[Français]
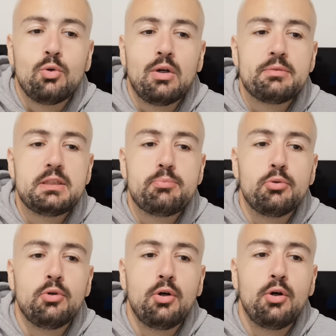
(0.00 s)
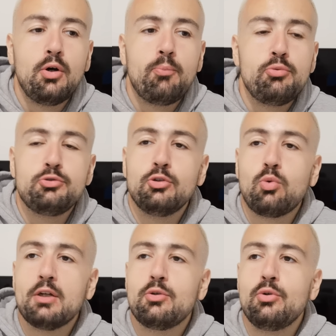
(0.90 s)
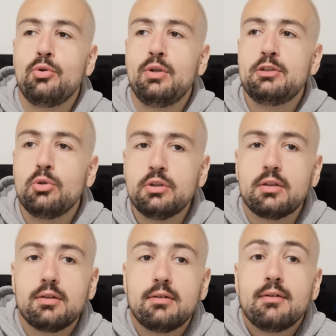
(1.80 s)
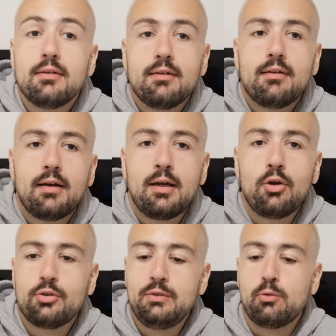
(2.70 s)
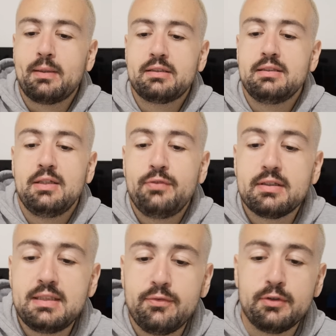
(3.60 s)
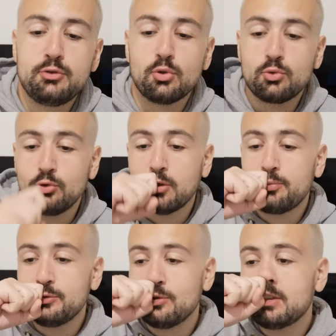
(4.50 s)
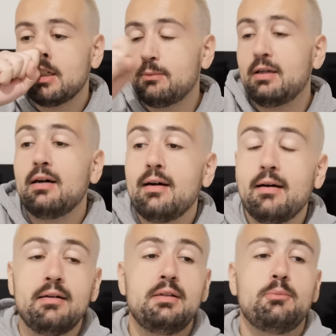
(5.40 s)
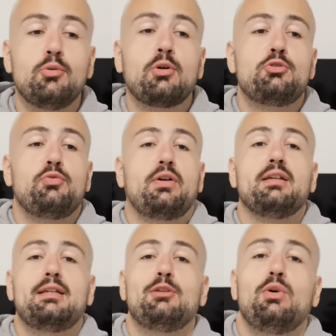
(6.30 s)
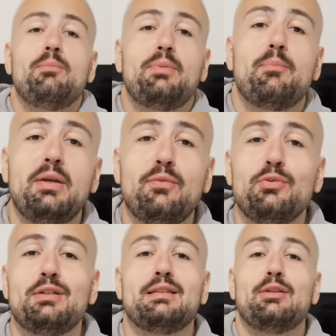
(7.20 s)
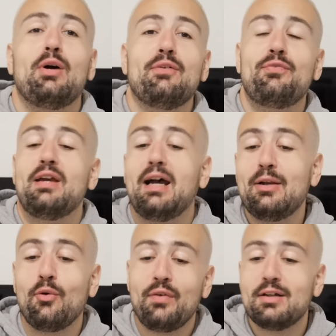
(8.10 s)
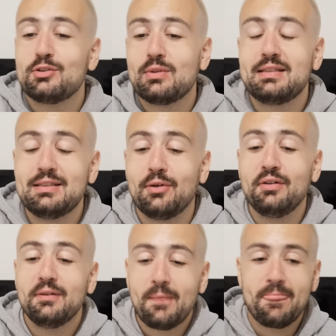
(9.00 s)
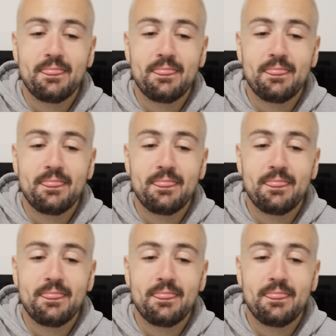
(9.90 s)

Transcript: ont un petit peu euh, plus de droits que les autres alors qu'ils font partie de l'effectif et surtout qu'en plus de ça, bah pourquoi tu ferais un cadeau à Mbappé vu qu'il te l'aurait fait à l'envers soi-disant